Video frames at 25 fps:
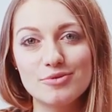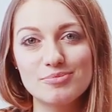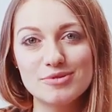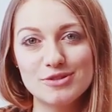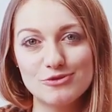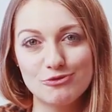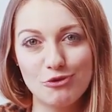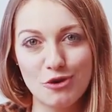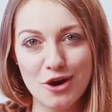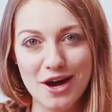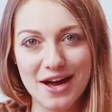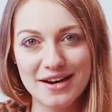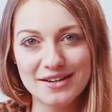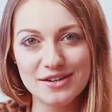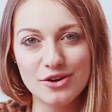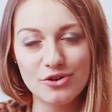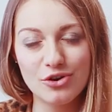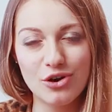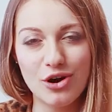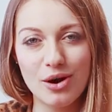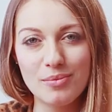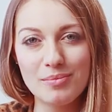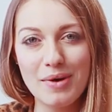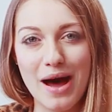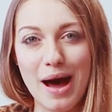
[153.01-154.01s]
Du bist
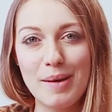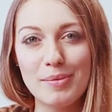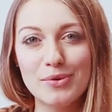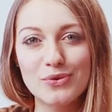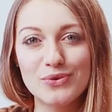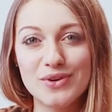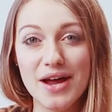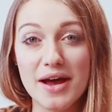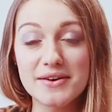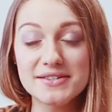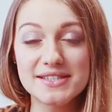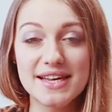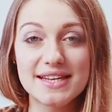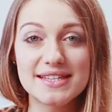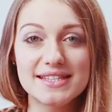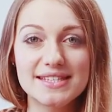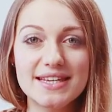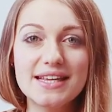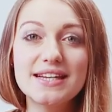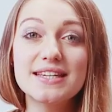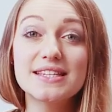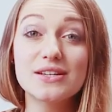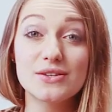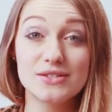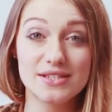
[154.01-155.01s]
vorangekommen, aber du darfst dein
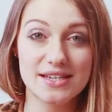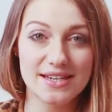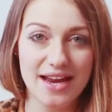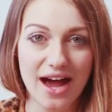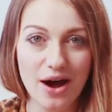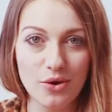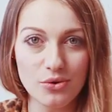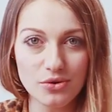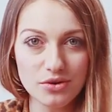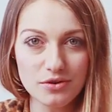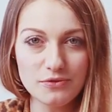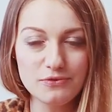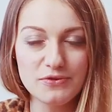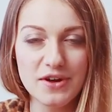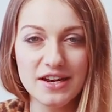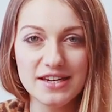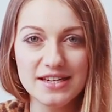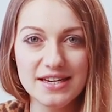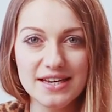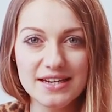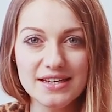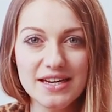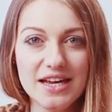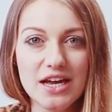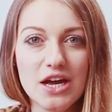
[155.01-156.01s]
Ziel nicht aus den Augen
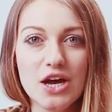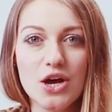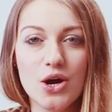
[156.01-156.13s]
verlieren.